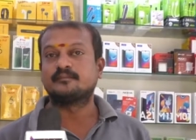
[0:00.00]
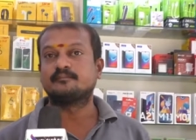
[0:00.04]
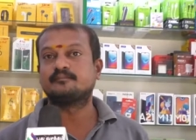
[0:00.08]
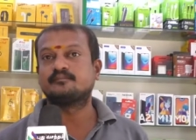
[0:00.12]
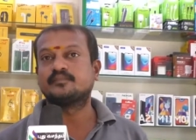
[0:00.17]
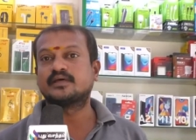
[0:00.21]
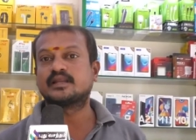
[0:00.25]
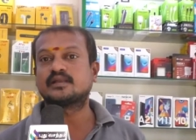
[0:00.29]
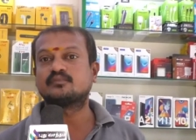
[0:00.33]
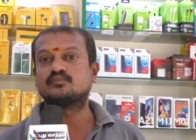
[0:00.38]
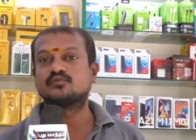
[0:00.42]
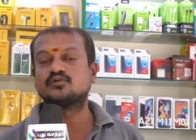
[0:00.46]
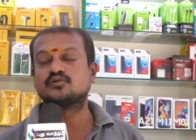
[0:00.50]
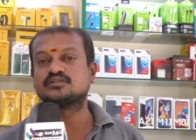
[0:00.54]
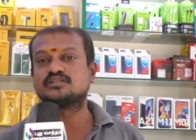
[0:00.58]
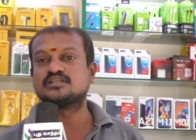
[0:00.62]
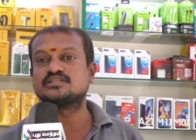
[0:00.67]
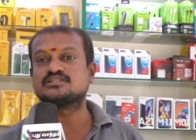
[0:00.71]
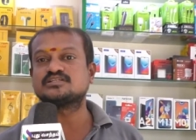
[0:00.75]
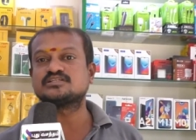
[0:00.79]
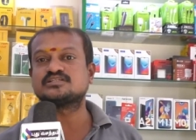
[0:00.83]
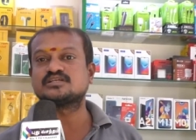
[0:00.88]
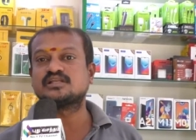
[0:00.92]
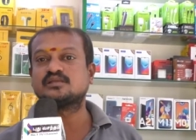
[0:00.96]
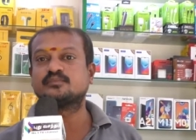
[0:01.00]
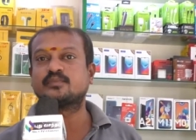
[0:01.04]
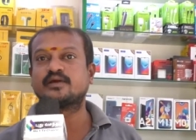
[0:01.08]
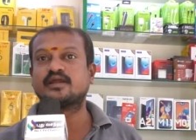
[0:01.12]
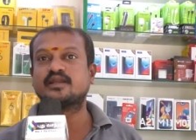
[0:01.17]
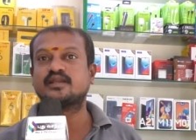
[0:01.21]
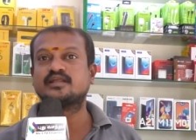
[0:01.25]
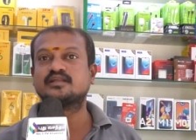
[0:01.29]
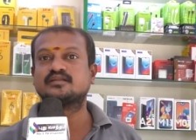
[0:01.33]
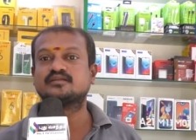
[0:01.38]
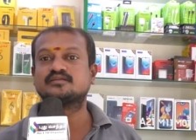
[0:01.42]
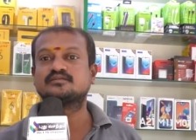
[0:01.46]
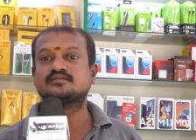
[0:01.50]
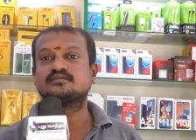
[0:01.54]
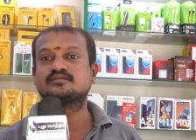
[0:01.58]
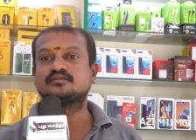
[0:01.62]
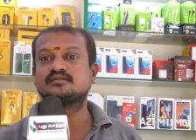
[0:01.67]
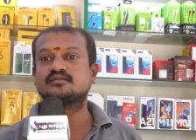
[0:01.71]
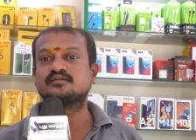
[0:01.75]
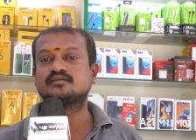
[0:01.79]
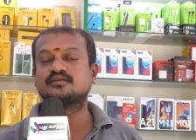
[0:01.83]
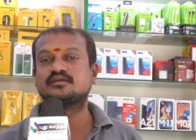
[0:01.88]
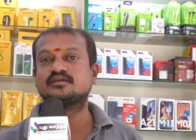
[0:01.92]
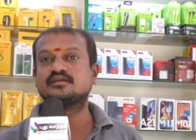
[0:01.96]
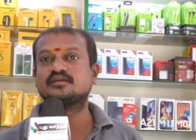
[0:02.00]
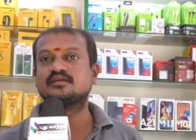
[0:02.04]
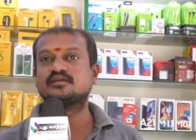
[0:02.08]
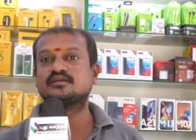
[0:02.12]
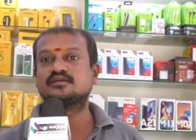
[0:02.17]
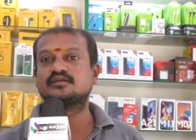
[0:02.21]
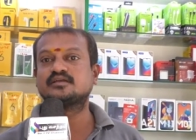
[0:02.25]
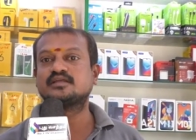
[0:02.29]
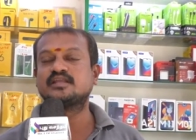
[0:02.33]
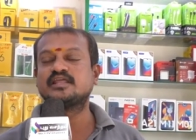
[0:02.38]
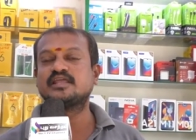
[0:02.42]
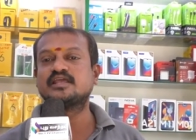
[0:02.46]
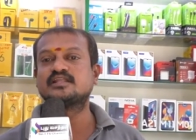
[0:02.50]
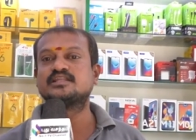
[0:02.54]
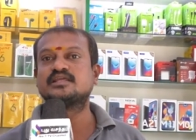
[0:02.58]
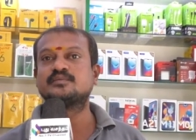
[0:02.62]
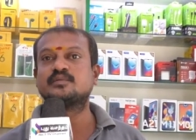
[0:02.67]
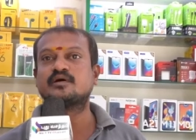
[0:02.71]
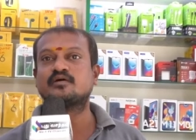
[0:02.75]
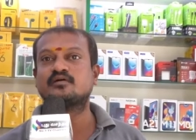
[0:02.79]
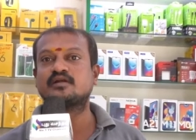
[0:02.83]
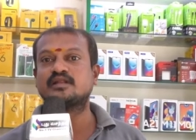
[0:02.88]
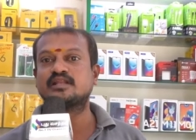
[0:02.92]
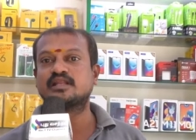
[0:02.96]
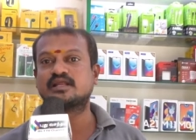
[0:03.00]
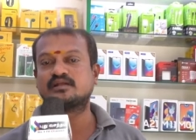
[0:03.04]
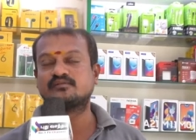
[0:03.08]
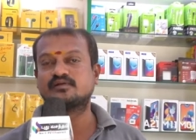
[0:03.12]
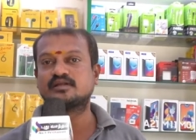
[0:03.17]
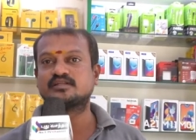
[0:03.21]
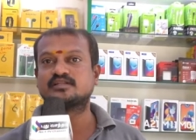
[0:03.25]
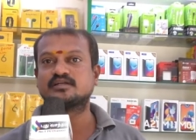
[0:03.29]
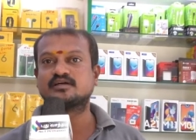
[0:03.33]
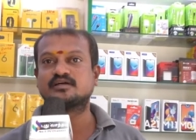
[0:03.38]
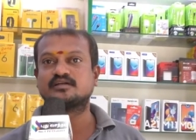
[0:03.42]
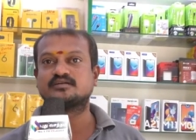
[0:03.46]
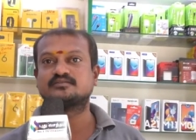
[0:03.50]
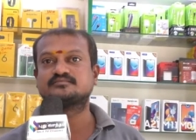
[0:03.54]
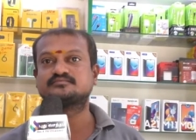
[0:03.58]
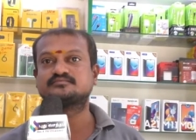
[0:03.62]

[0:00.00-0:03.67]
பெரம்பலூர் திருச்சி செல் பாயிண்டின் இனிய தீபாவளி நல்வாழ்த்துக்கள்